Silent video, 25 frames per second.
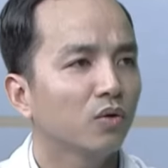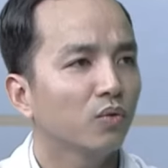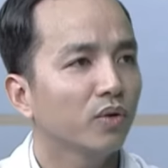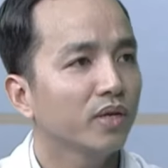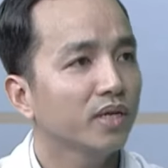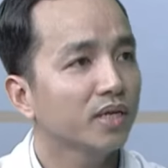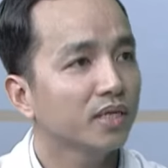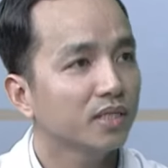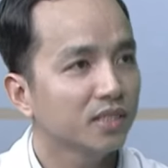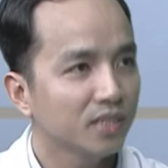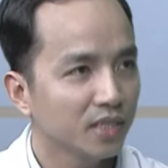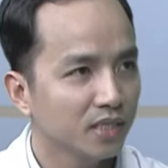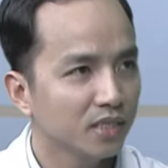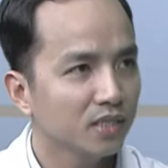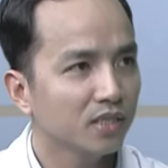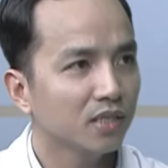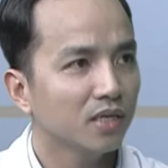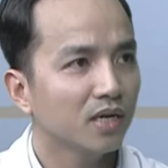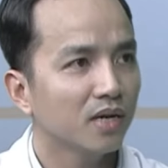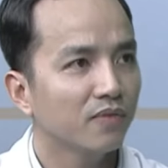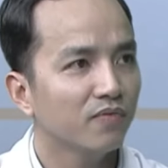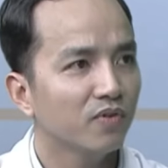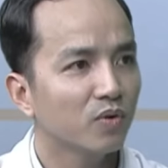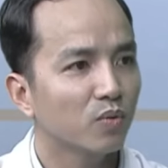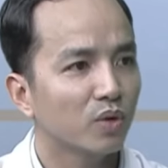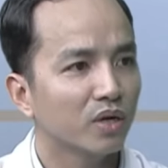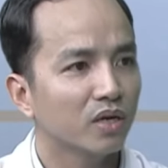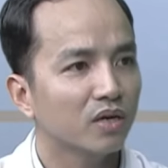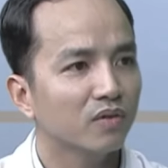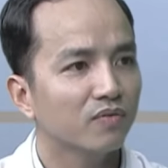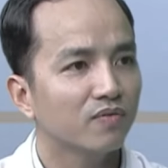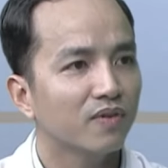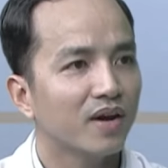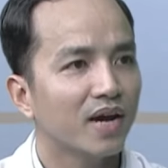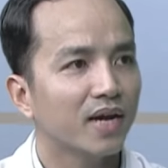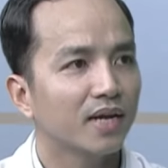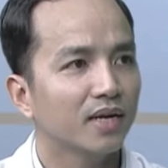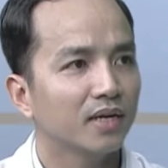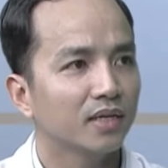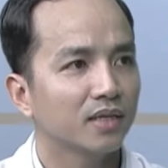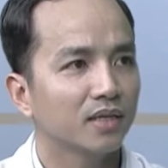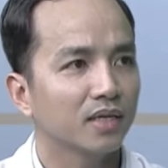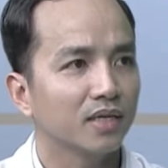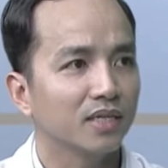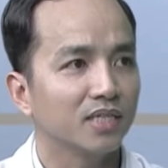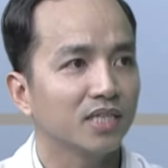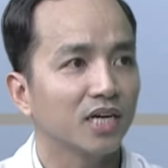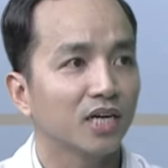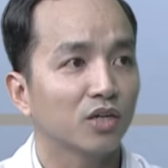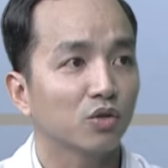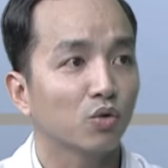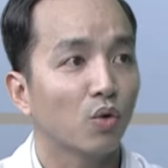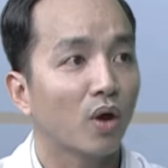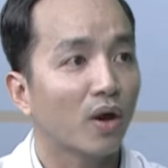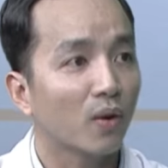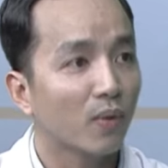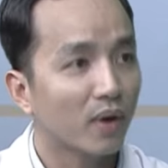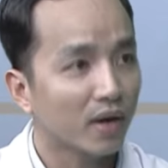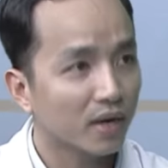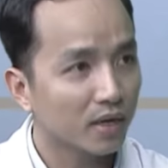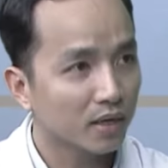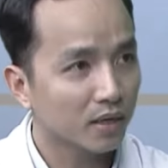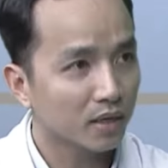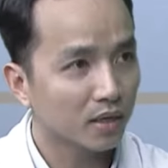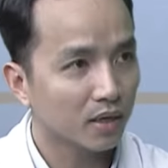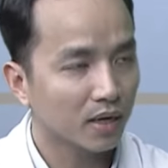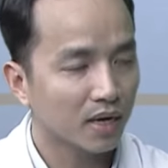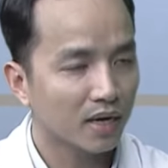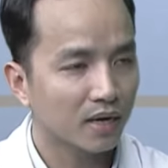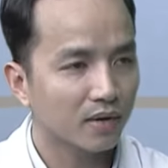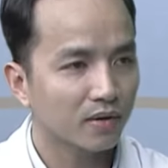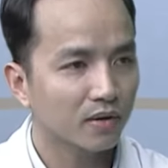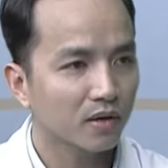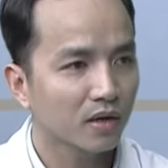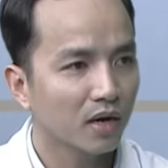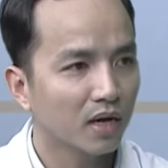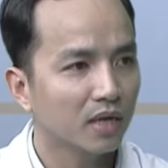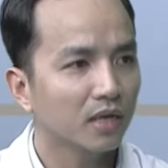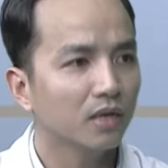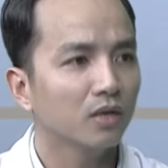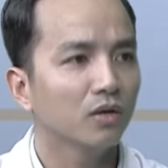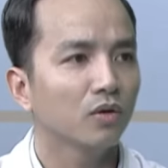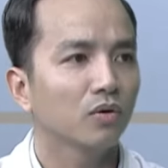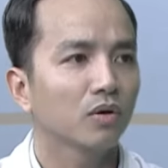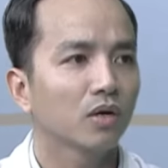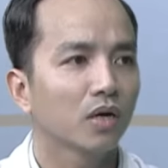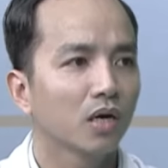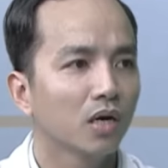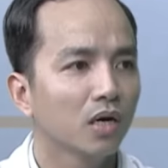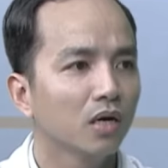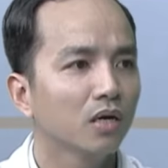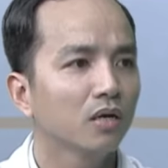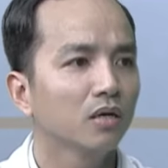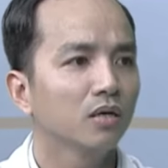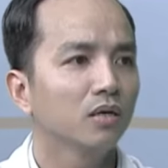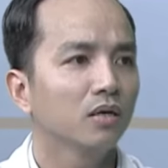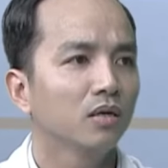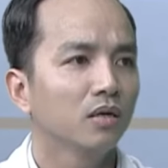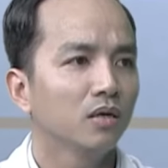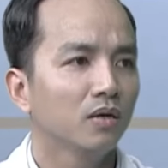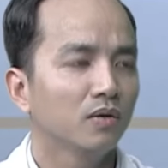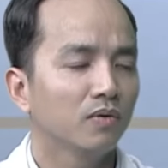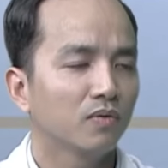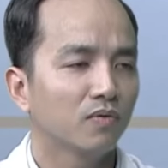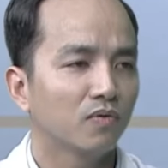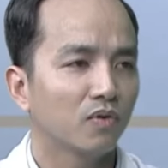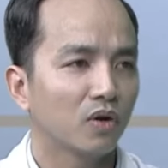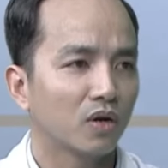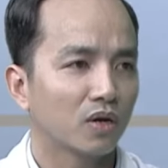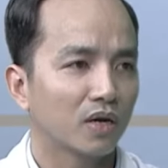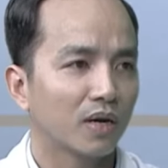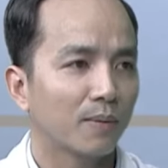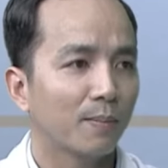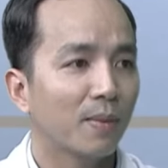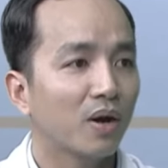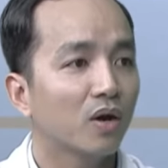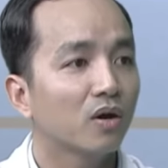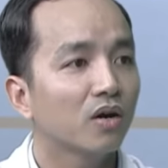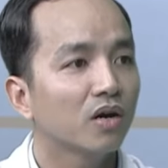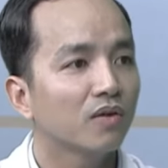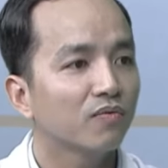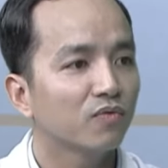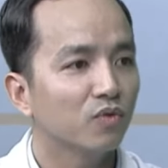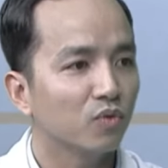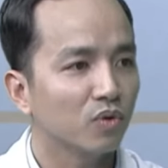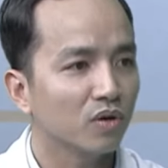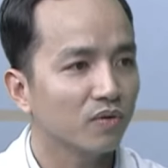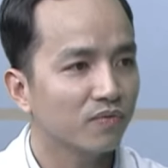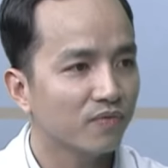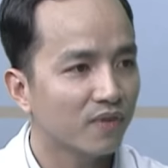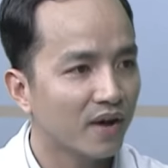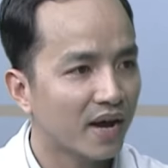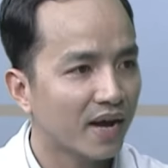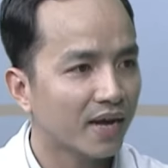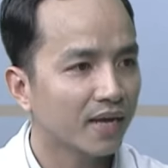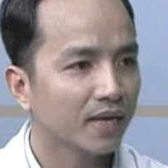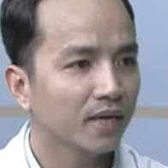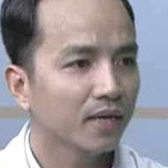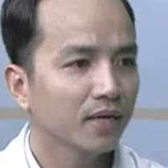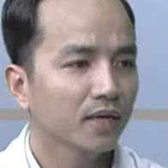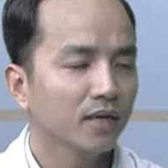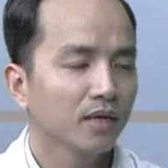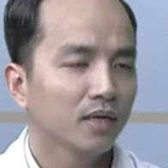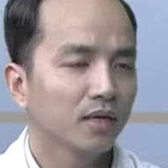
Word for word: Nguyên nhân chính dẫn đến viêm quanh khớp vai là tình trạng thoái hóa các gân, cơ hoặc là bao khớp vùng khớp vai.